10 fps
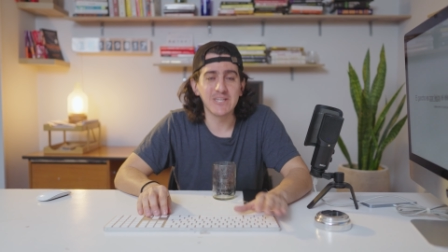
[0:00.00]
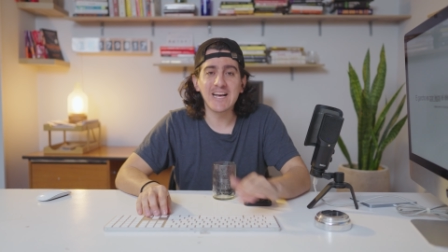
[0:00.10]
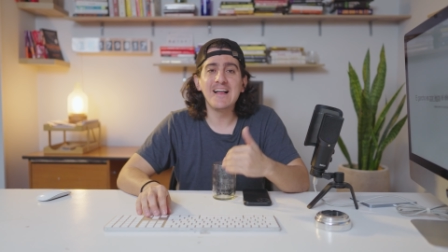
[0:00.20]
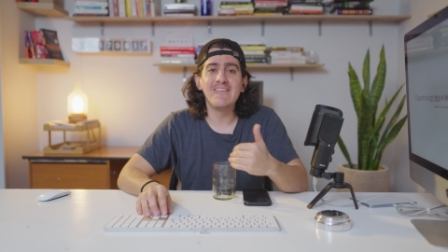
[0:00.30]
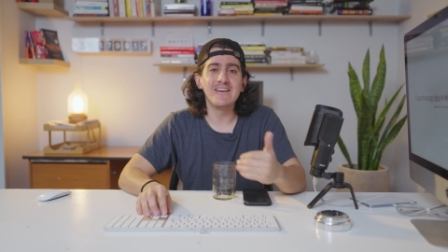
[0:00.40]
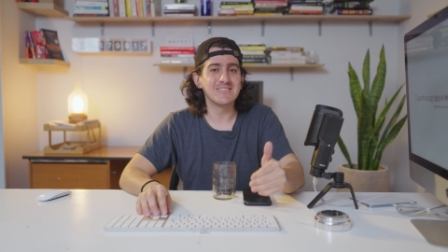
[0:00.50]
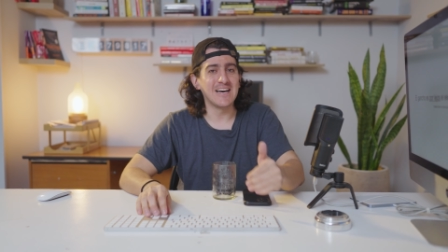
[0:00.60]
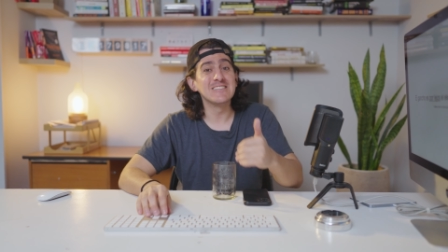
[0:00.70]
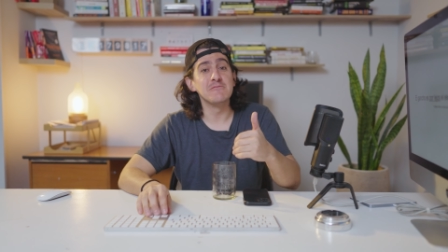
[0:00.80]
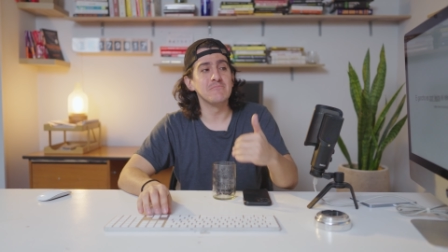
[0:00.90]
Y cada vez
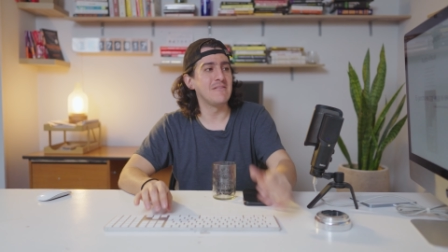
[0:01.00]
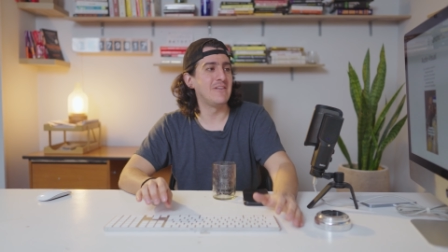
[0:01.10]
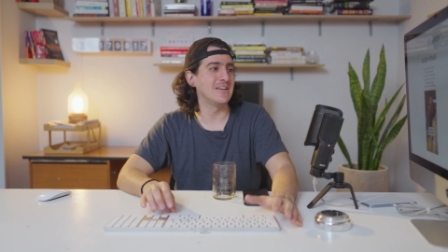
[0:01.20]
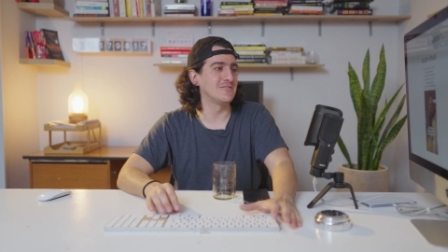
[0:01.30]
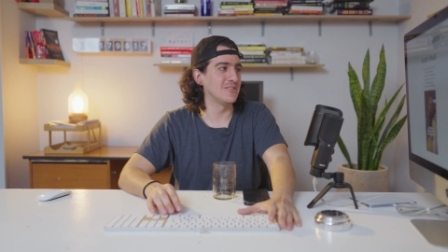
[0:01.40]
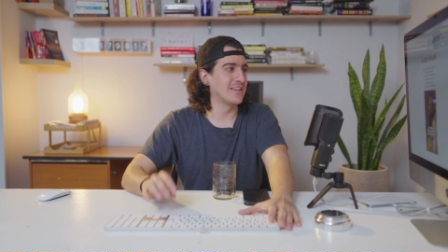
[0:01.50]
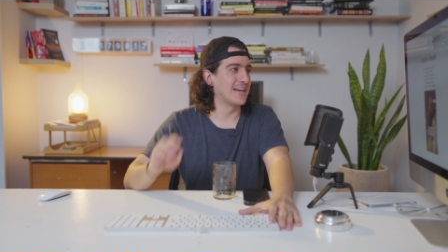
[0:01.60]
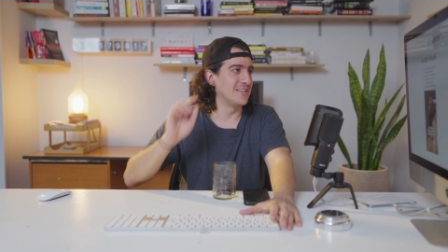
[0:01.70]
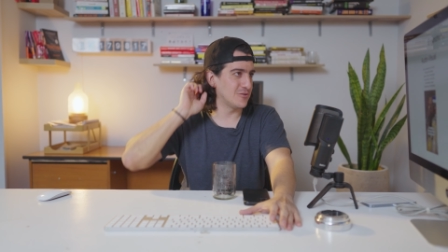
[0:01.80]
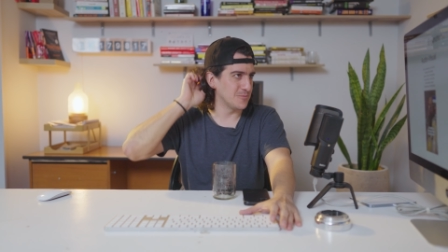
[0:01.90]
hacen más variaciones de
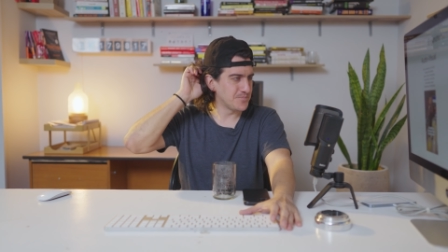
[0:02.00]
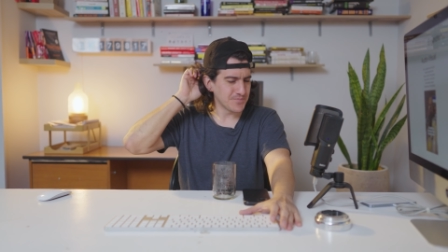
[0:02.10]
gancho.